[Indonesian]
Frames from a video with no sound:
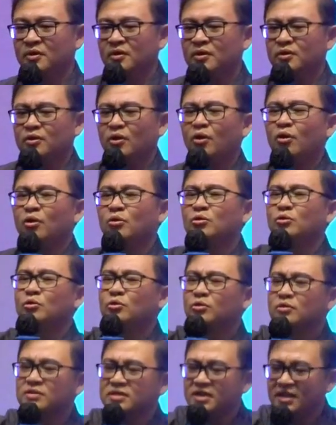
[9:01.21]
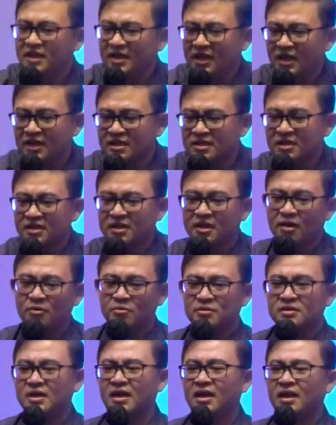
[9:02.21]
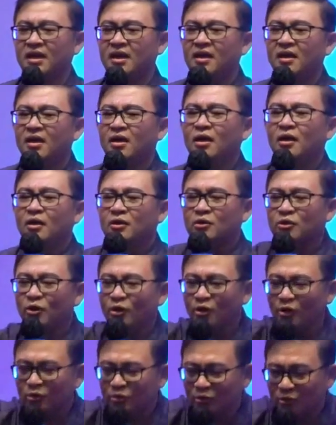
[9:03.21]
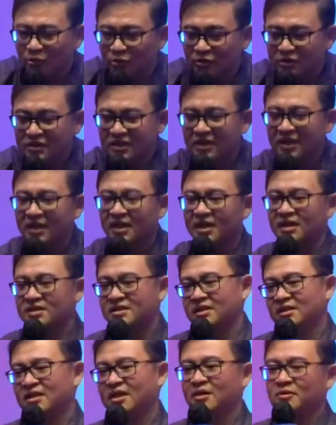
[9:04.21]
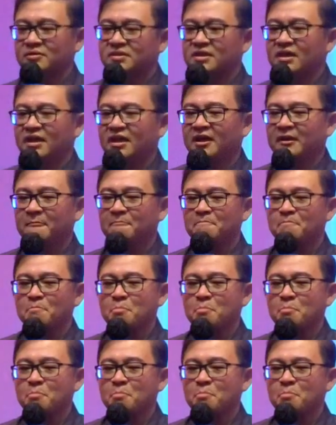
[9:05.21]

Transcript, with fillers: Tolong duduk sini kasih tahu saya. Tolong duduk sini kasih tahu saya.